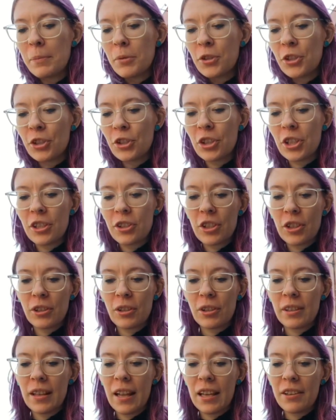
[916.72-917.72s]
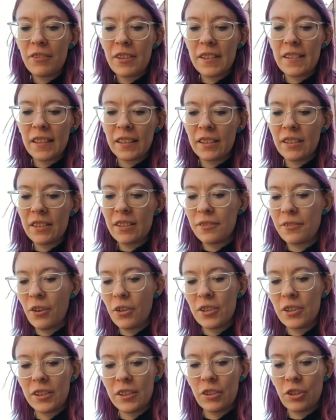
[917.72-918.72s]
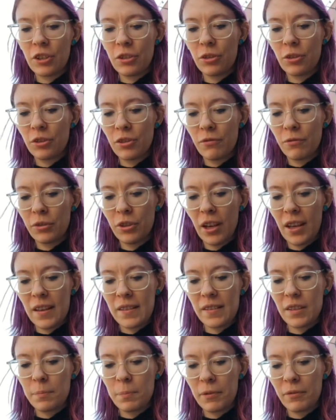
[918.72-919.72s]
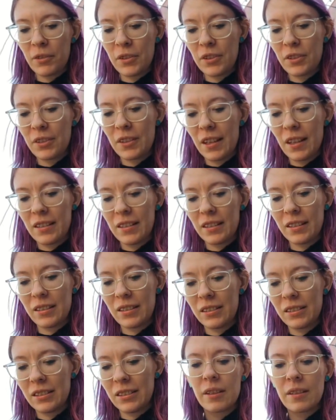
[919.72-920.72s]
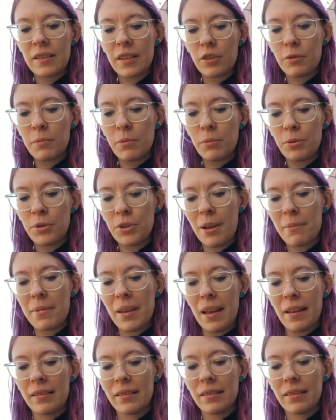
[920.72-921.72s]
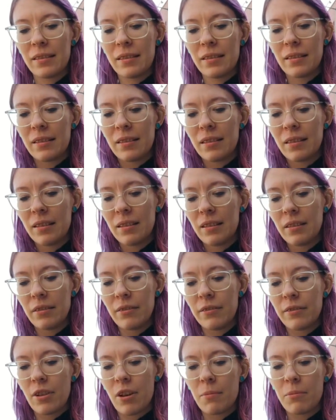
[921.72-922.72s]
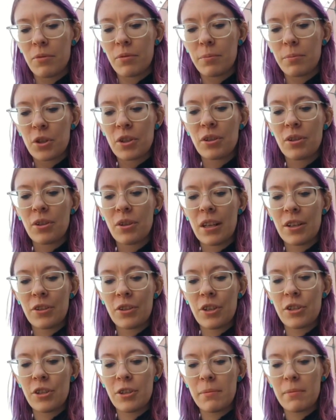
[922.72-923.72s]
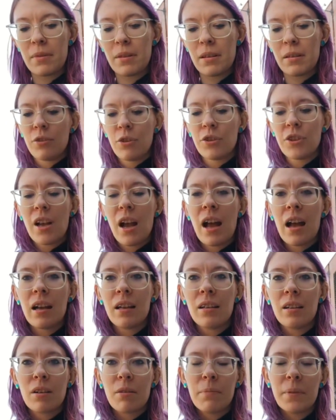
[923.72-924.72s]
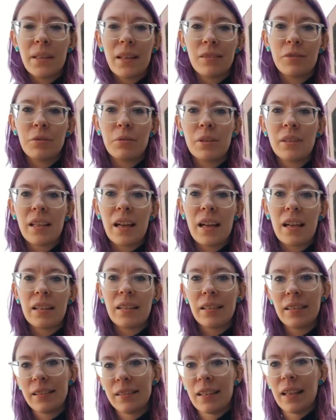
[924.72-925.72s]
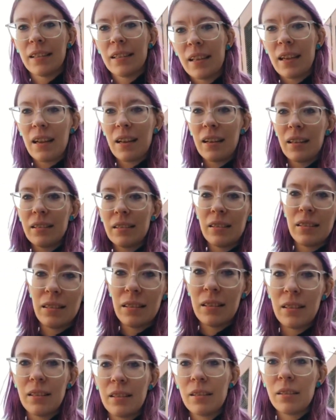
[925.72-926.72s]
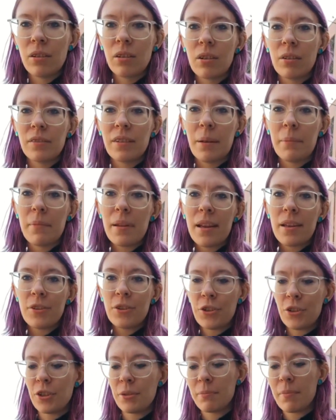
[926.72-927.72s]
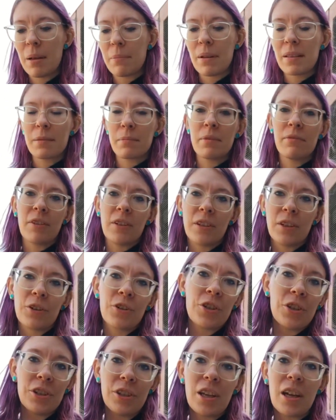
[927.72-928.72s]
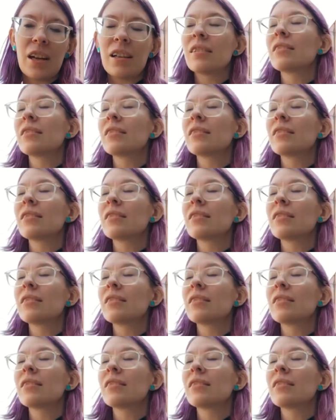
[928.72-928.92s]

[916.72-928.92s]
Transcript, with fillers: mi się, że, że ten live jest taki swojski, że to znowu nie jest nic profesjonalnego. Jesteśmy u siebie. W domu, przy stole siedzimy. Ciocia e, robi na drutach, tata y, ogląda mecz, mama zmywa naczynia.